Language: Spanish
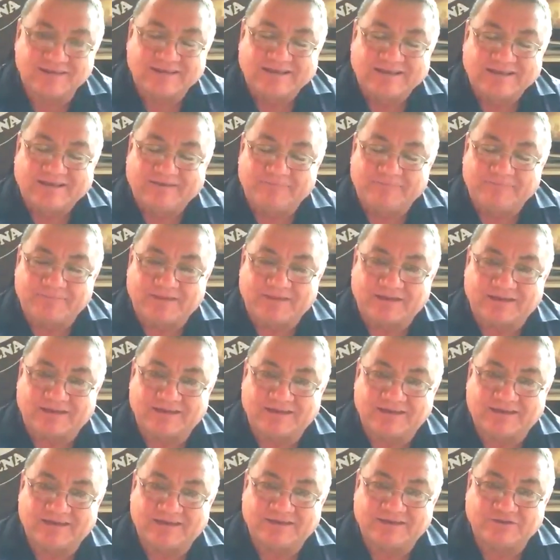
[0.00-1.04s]
de
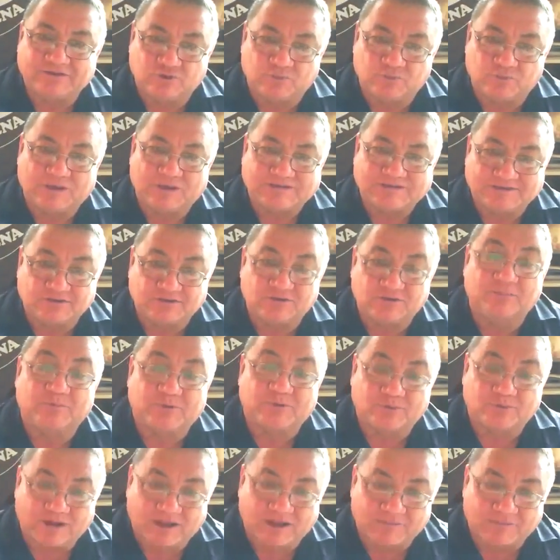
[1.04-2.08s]
que yo pueda hacer un
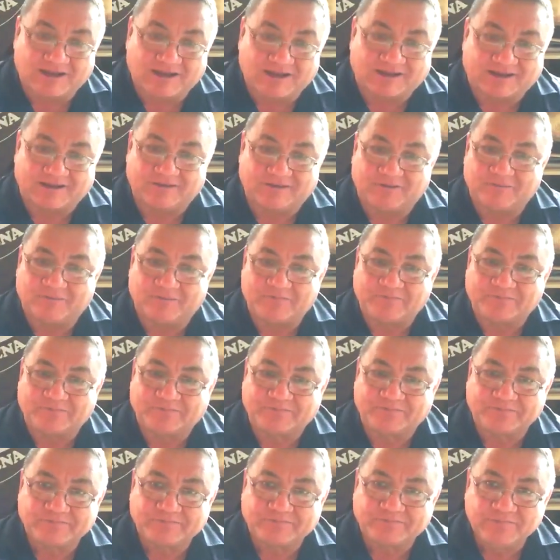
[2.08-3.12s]
programa en la radio.
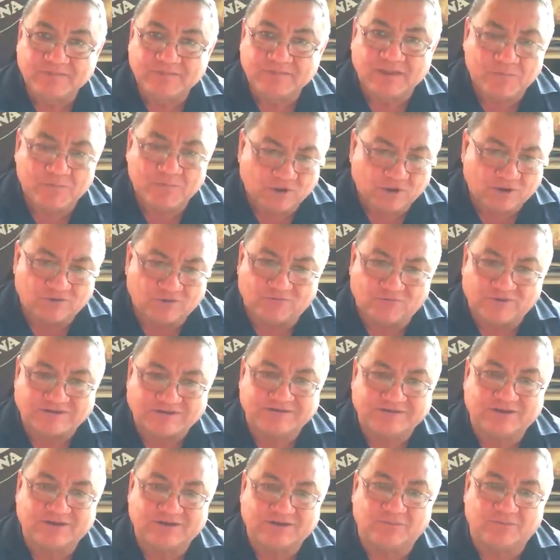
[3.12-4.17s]
Bueno, fue
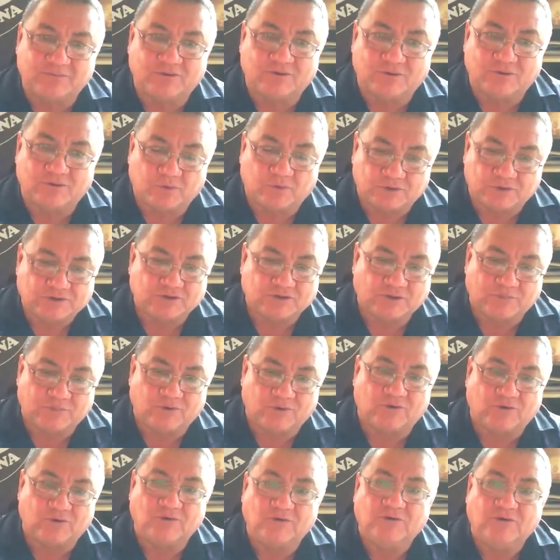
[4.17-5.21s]
así como poquito a
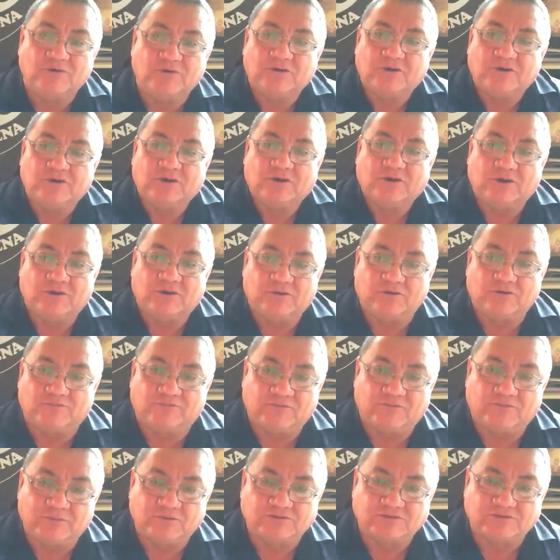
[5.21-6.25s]
poco
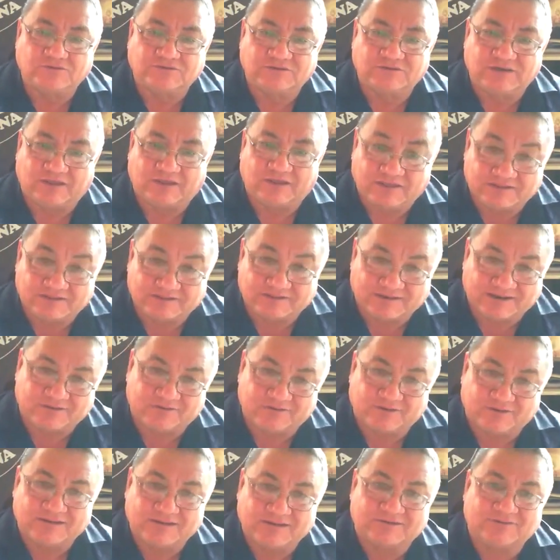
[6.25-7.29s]
nos fuimos
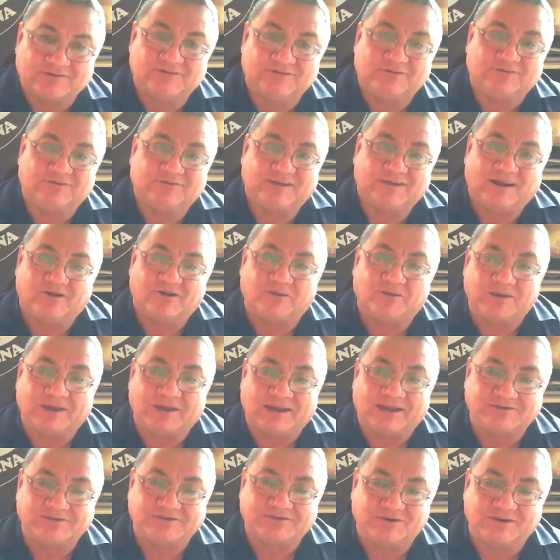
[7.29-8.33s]
adentrando en esto de las
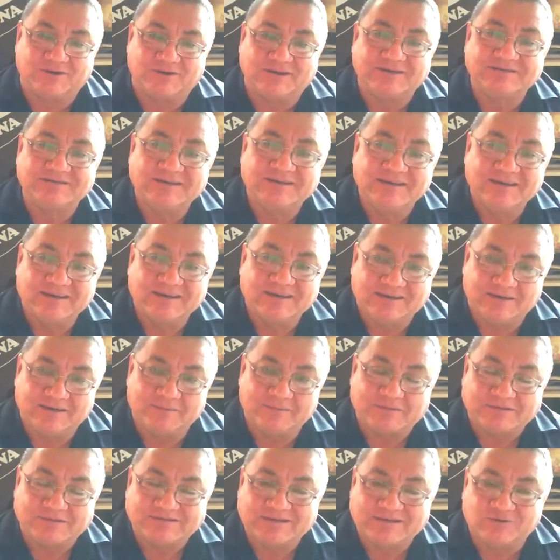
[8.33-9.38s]
comunicaciones y
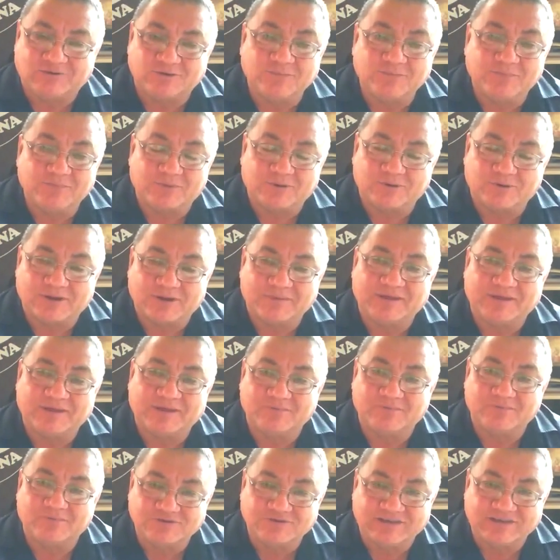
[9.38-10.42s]
empecé con un programa
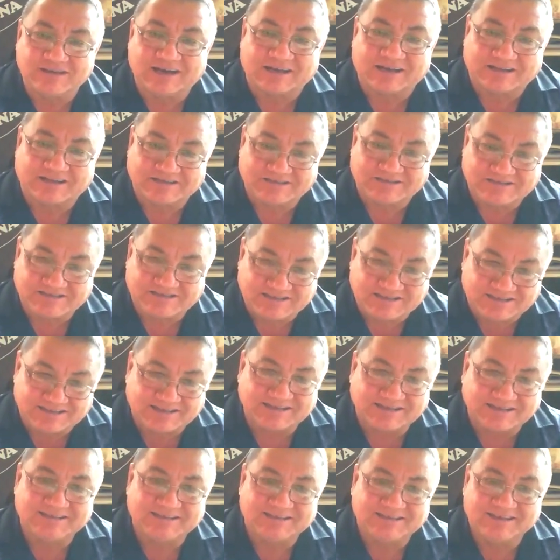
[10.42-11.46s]
de música
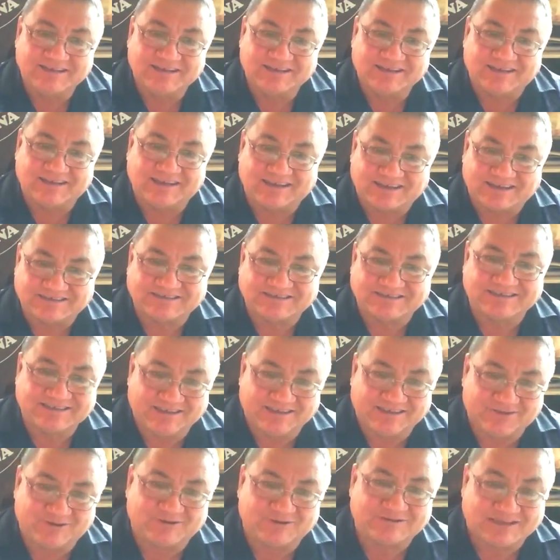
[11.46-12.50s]
ranchera, que
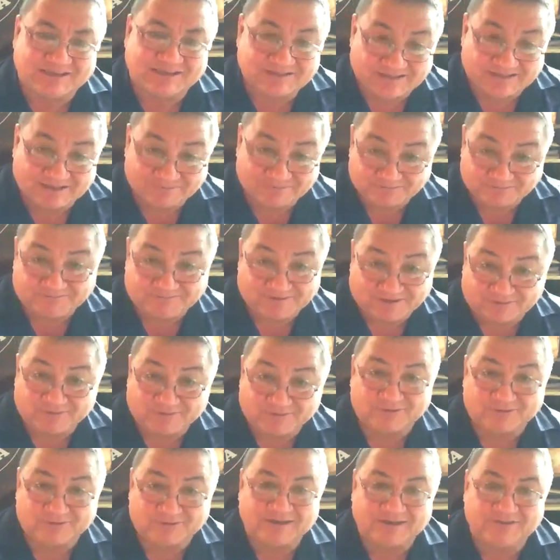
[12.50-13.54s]
gracias a Dios hasta aún,
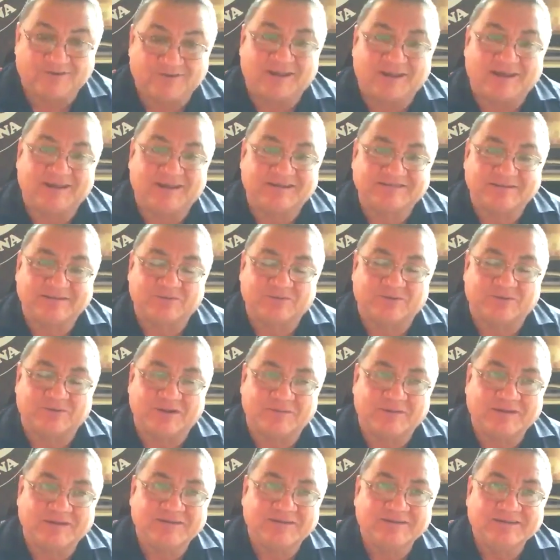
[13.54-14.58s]
aún lo tengo al aire ese
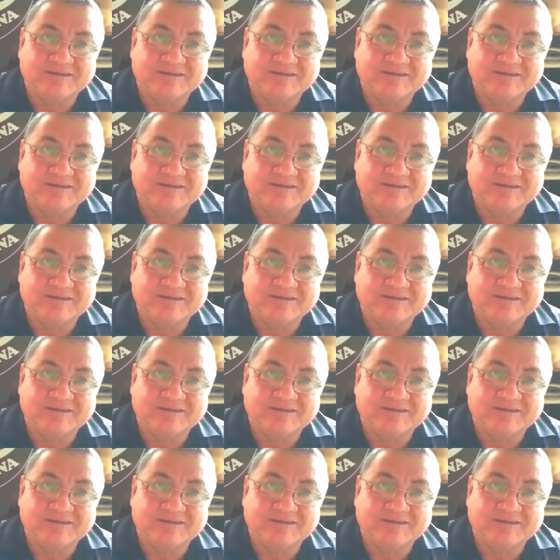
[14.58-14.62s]
programa,